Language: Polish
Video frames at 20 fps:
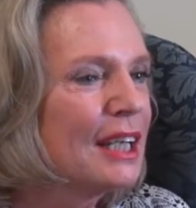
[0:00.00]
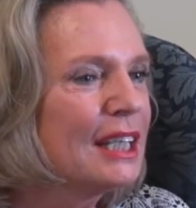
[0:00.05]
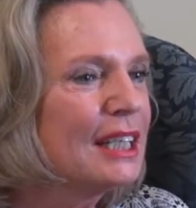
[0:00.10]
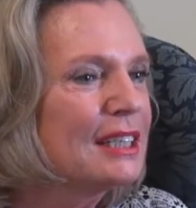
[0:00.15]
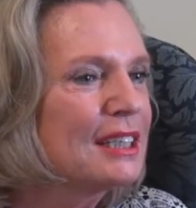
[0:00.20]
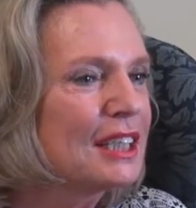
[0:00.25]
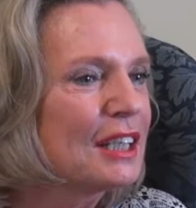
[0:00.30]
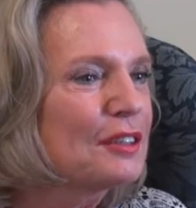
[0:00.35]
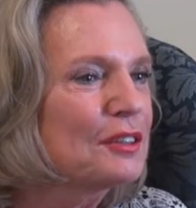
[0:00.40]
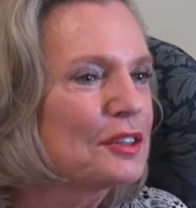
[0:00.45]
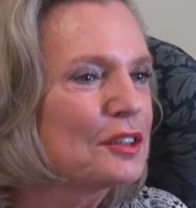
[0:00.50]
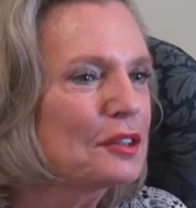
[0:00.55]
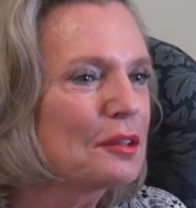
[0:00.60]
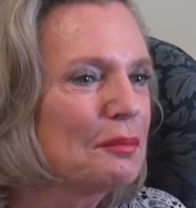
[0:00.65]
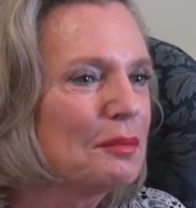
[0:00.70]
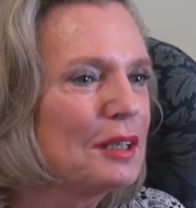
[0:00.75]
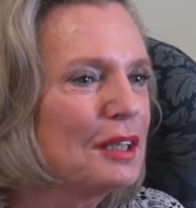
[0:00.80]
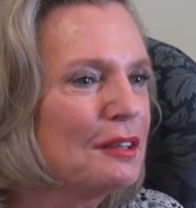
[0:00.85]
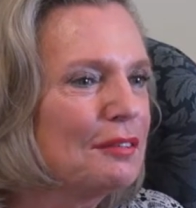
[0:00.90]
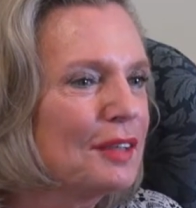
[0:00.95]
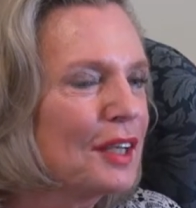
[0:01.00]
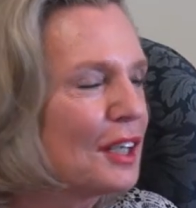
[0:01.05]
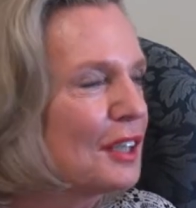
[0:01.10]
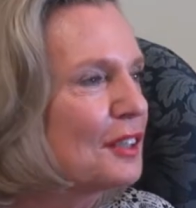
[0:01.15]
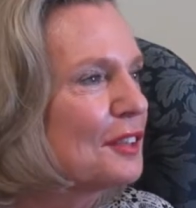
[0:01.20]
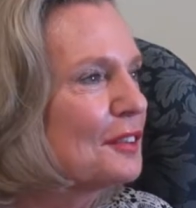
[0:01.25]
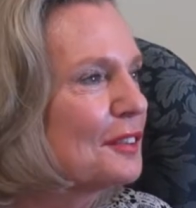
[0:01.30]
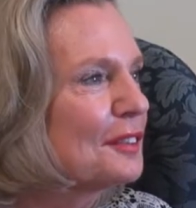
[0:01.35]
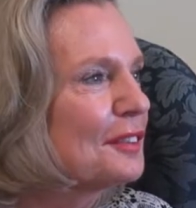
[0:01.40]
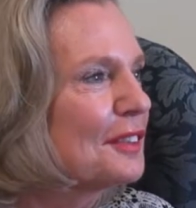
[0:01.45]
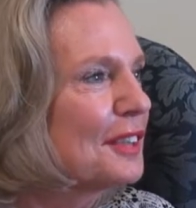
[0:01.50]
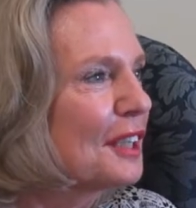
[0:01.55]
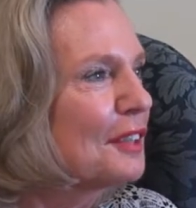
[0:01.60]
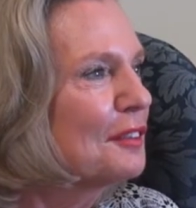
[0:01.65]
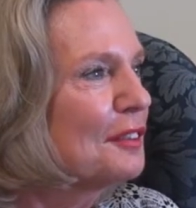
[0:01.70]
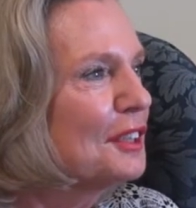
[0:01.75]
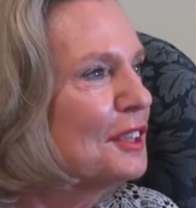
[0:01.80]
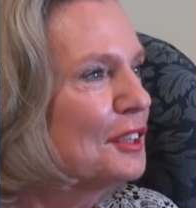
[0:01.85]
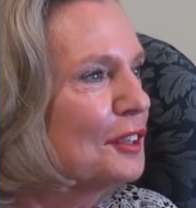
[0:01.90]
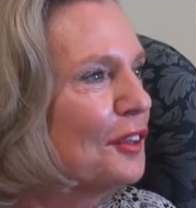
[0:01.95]
I z tego zrobili wielką
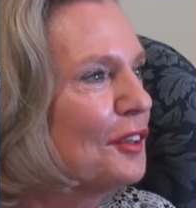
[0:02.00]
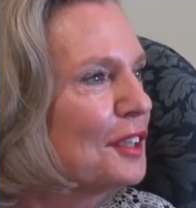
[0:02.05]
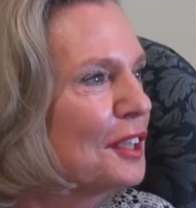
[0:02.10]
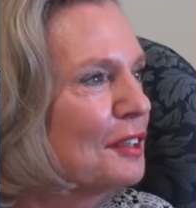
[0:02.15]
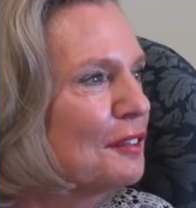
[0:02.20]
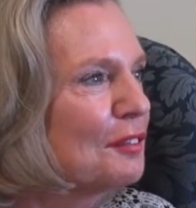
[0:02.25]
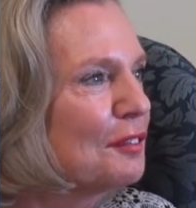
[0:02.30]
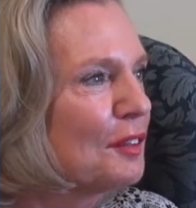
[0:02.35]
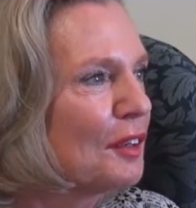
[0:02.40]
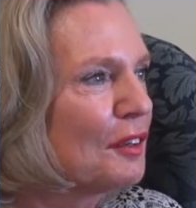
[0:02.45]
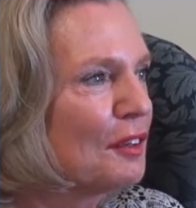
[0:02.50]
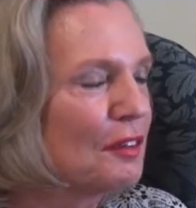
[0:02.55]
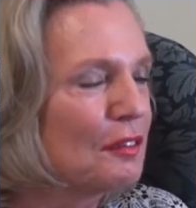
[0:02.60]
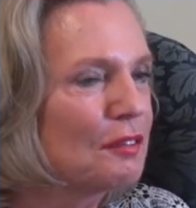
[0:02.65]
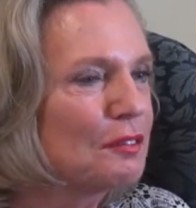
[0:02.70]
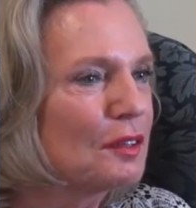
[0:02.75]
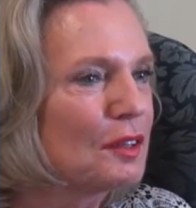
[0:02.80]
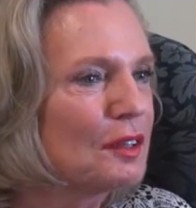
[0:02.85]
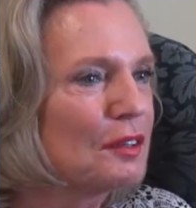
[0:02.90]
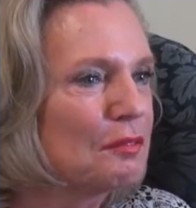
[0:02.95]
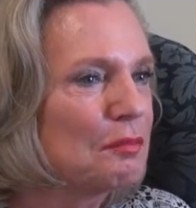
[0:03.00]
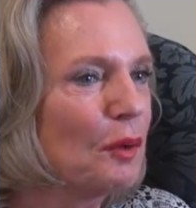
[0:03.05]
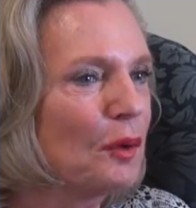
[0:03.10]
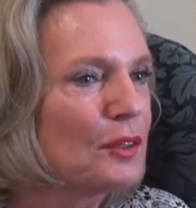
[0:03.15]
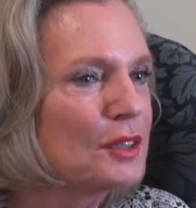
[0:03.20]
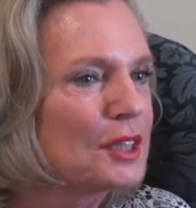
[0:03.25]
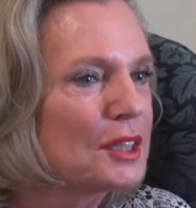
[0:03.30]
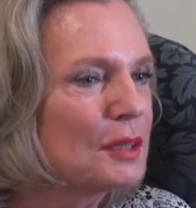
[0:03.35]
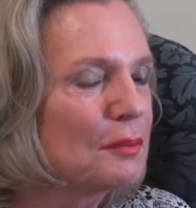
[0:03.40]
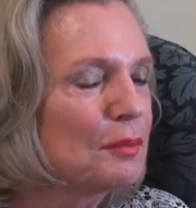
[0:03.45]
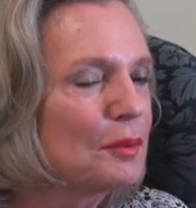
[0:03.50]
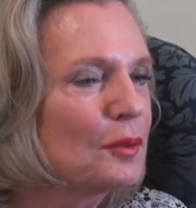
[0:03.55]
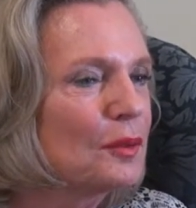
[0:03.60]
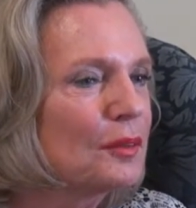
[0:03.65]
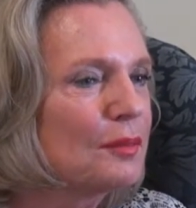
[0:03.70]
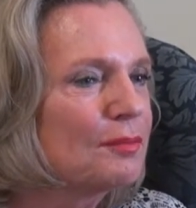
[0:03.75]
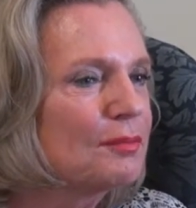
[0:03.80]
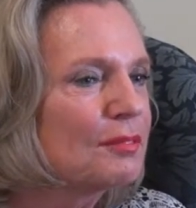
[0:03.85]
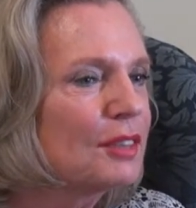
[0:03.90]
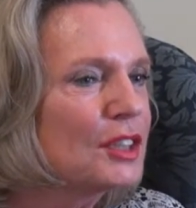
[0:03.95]
taką historię w, w Polsce,
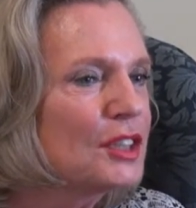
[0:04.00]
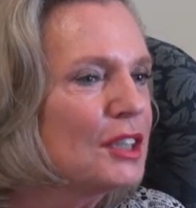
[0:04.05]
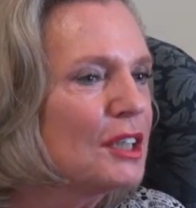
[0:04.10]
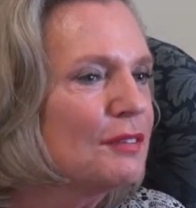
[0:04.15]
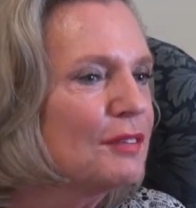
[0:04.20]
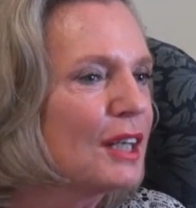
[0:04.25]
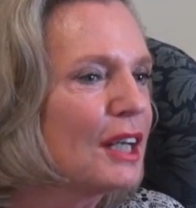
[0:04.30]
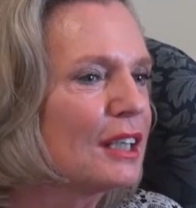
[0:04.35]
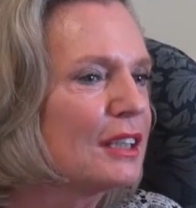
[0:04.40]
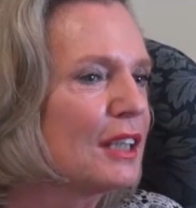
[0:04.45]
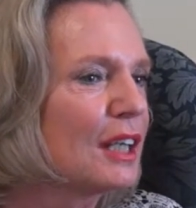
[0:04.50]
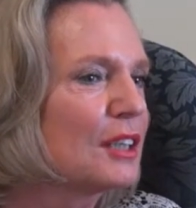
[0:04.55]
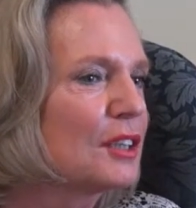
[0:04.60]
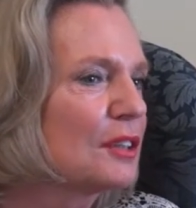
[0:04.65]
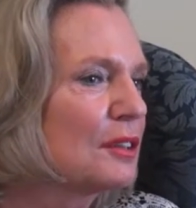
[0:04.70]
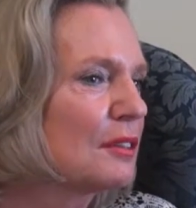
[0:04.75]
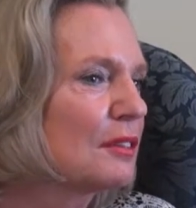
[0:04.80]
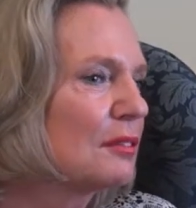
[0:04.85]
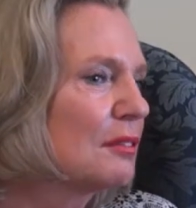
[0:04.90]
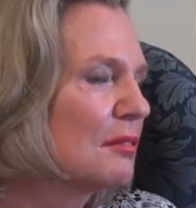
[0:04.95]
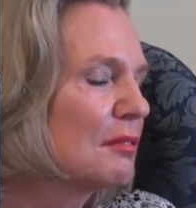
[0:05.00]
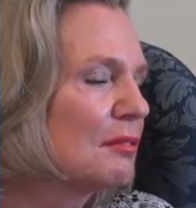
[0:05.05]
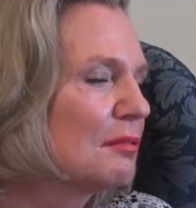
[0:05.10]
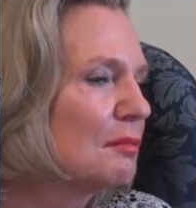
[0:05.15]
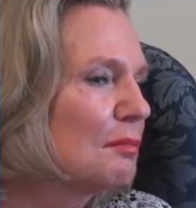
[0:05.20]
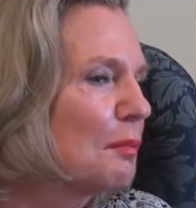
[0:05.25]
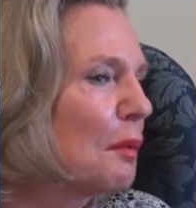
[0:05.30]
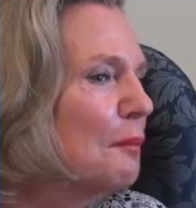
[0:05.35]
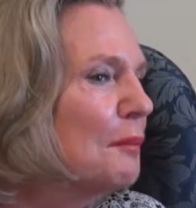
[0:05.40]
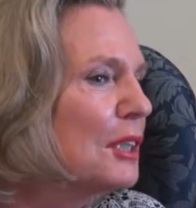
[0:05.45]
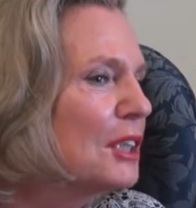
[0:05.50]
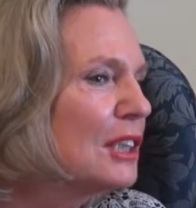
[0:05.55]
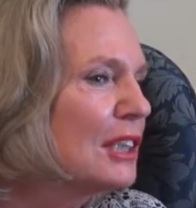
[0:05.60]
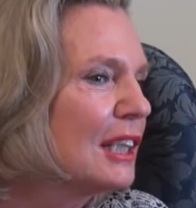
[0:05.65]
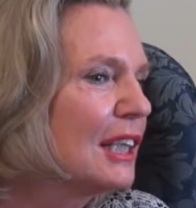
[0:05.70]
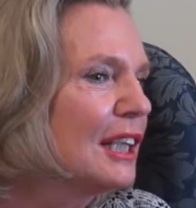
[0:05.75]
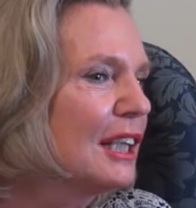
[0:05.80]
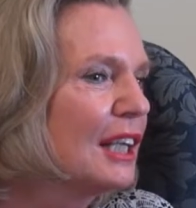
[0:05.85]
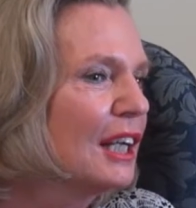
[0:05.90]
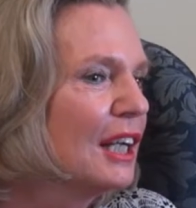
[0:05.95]
bo właściwie jak tak się
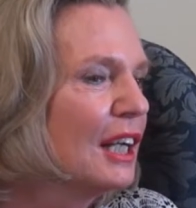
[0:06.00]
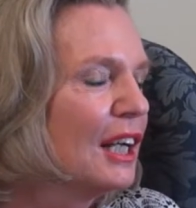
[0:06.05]
pomyśli,